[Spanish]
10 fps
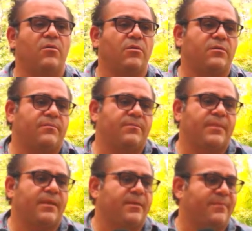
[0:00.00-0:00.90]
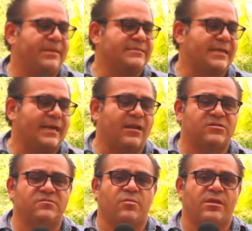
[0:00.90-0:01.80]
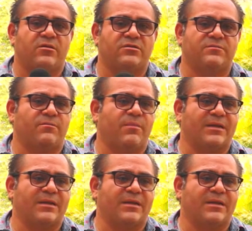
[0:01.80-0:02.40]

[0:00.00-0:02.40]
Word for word: Hoy pensar en esos modelos